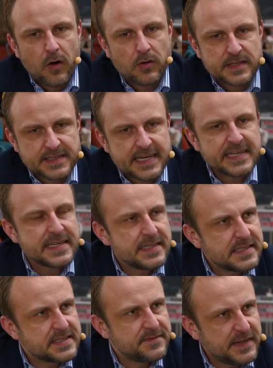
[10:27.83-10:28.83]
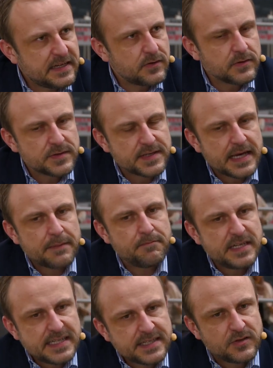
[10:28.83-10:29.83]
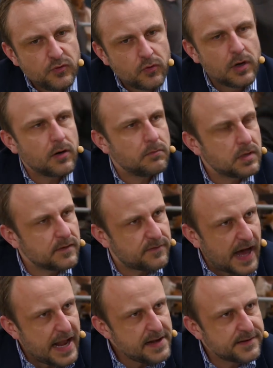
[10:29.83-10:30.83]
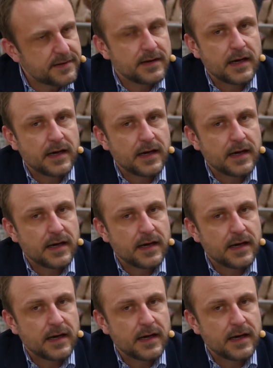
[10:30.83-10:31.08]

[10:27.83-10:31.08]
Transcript: Und es geht in diesen Videos eben nicht nur um Gewalt,